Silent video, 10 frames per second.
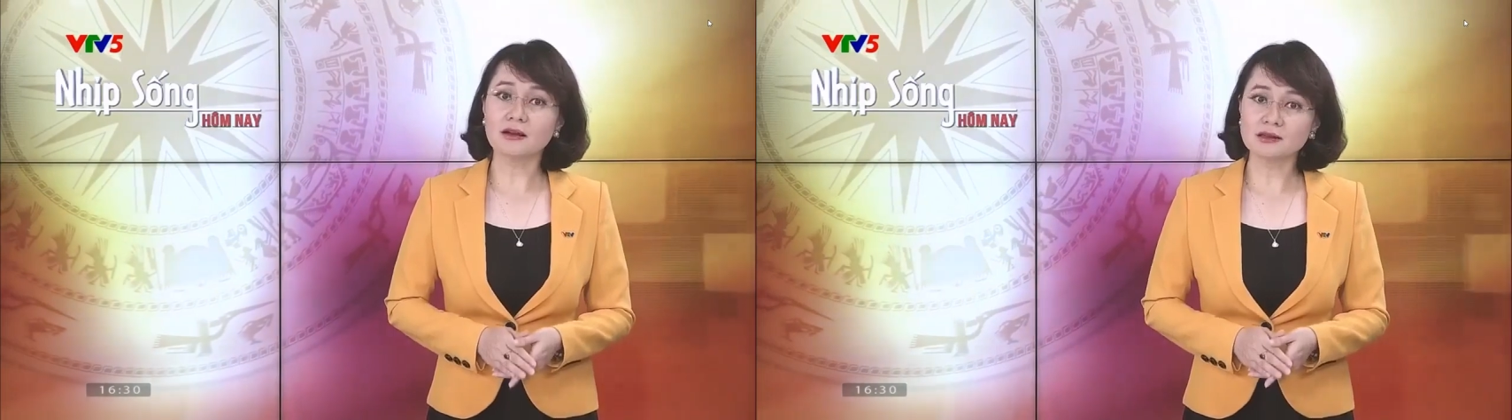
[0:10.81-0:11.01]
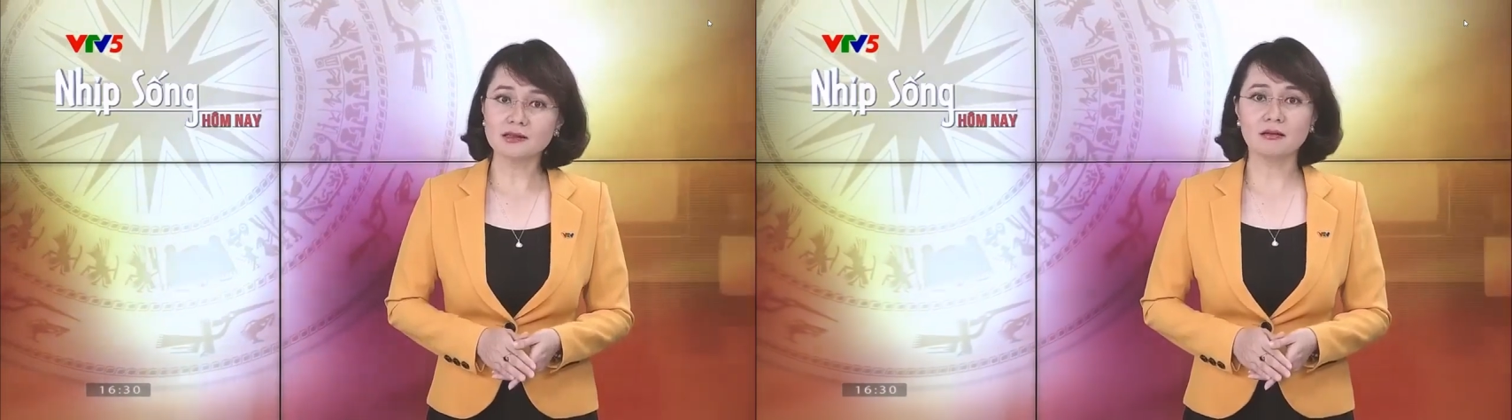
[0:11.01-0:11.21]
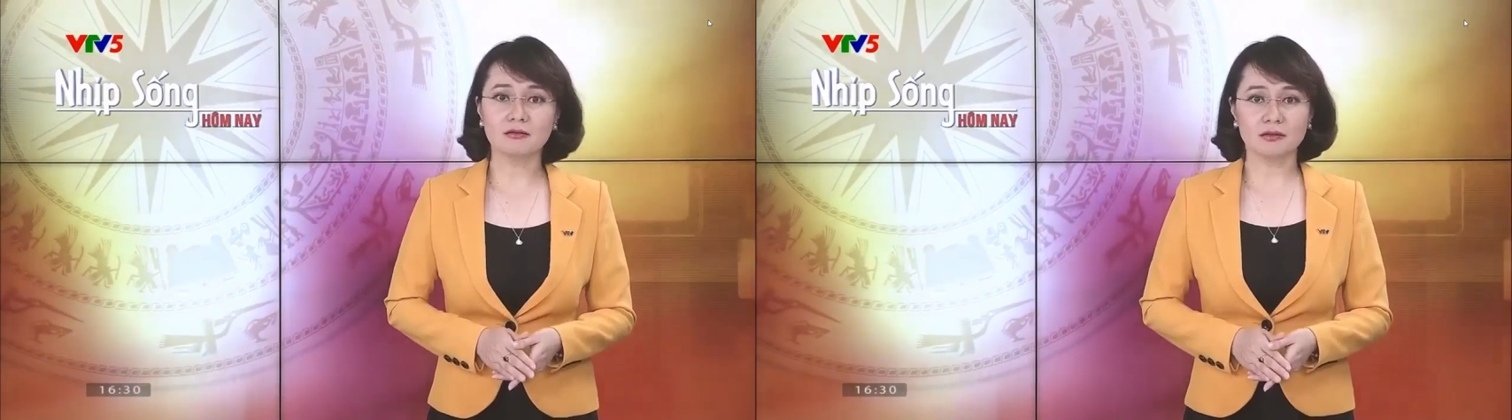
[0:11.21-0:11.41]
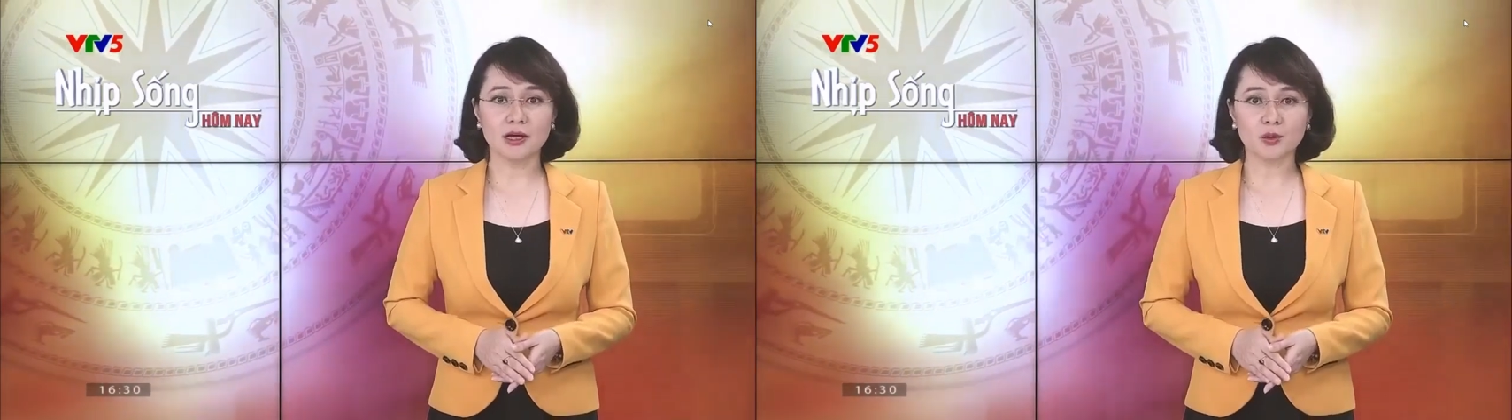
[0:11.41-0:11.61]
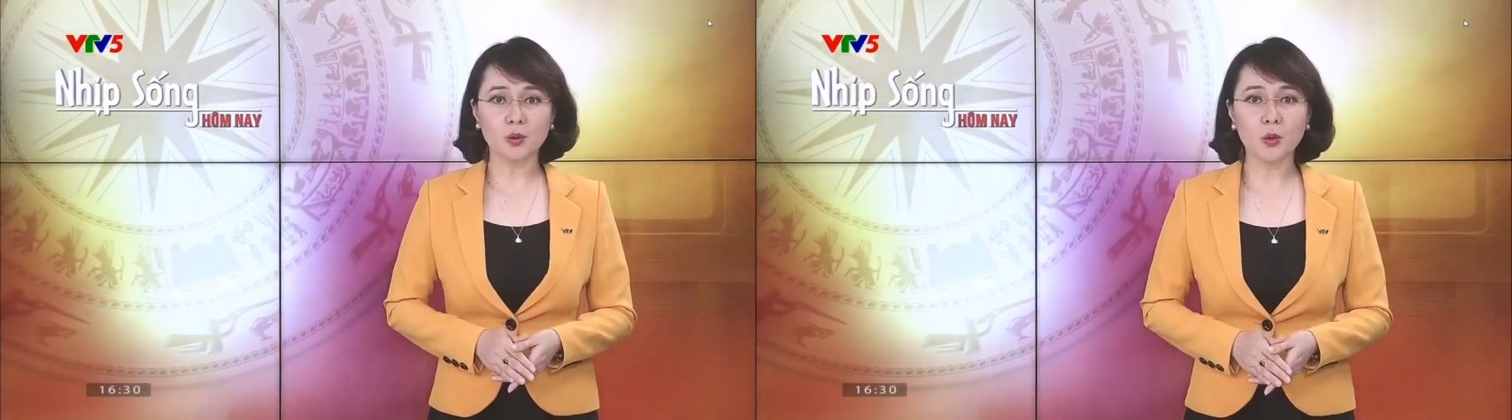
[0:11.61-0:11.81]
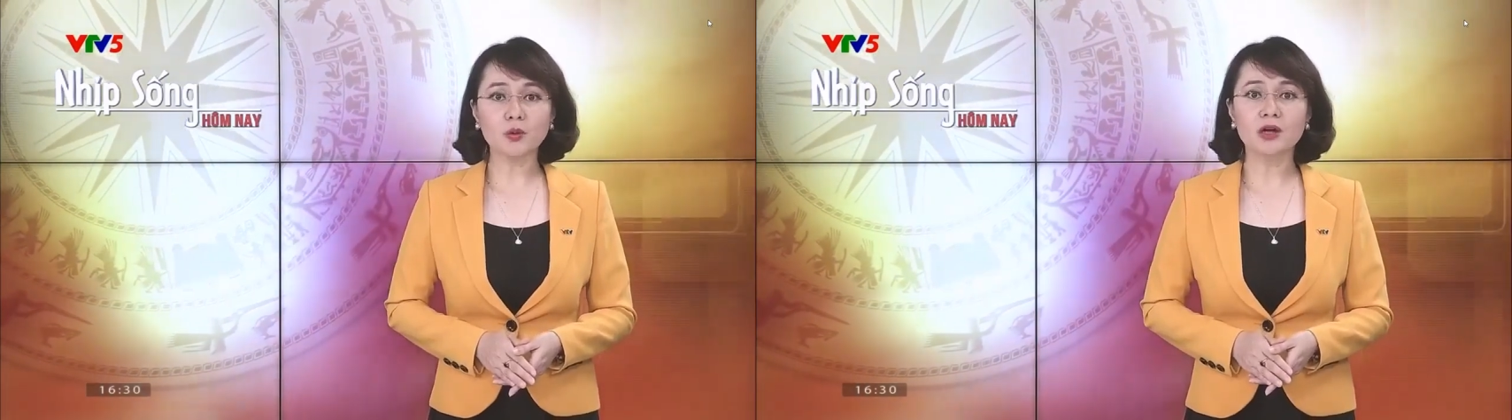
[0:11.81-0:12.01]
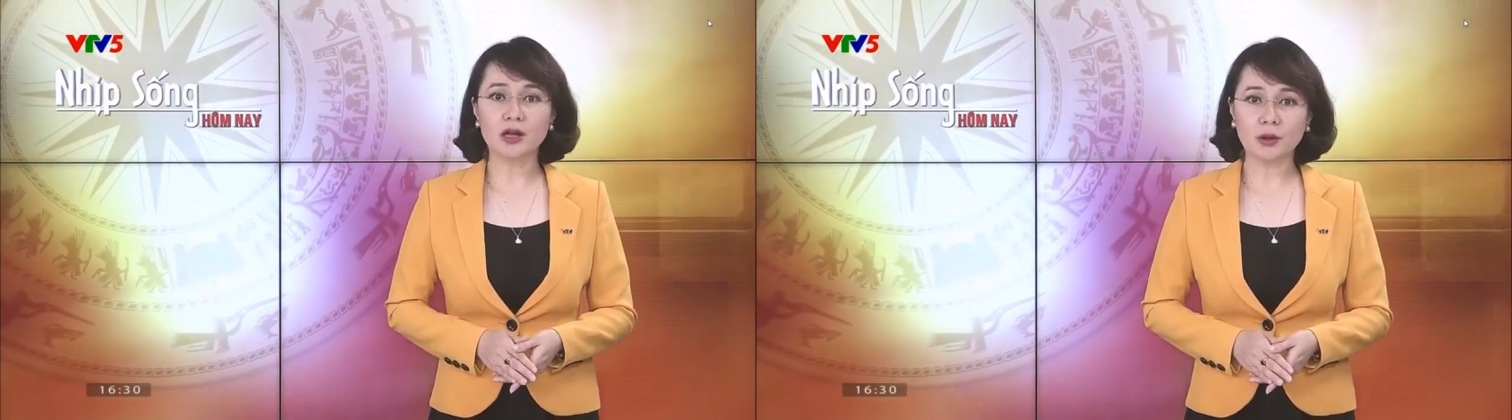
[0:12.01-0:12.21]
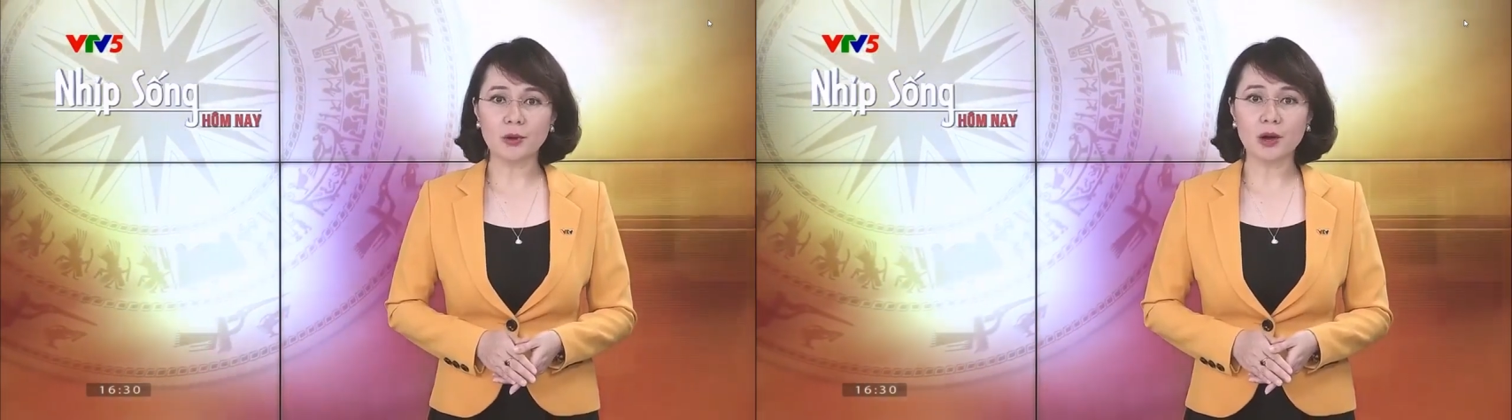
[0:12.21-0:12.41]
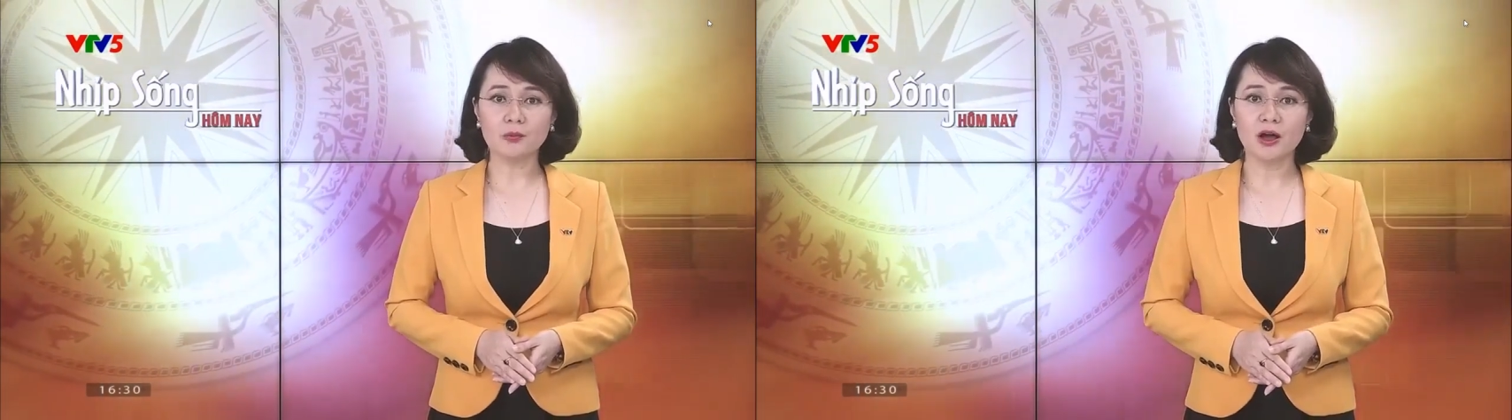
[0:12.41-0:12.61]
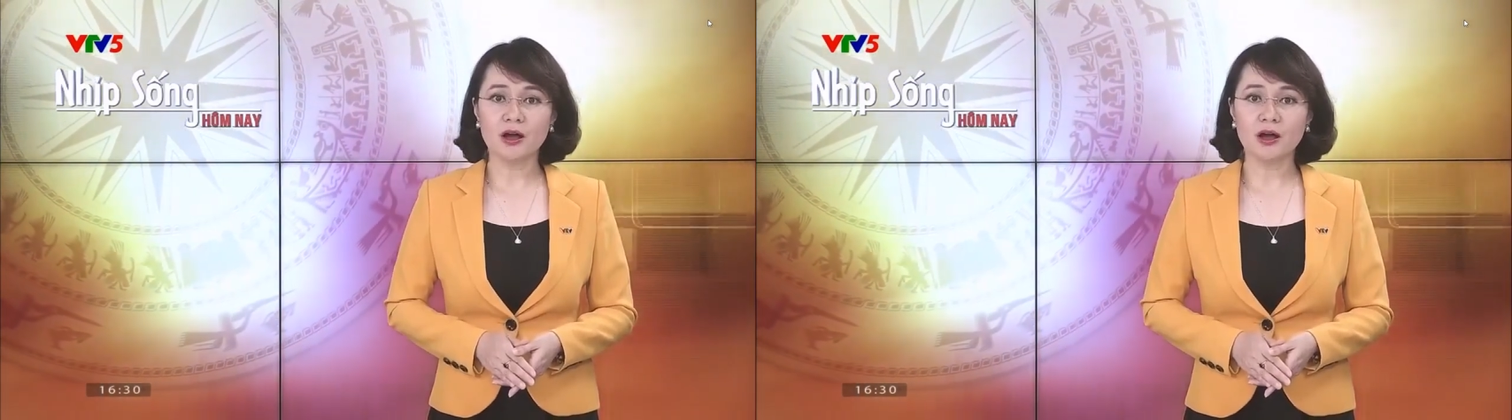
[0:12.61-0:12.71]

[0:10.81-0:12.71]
cơ sở để thu hút người lao động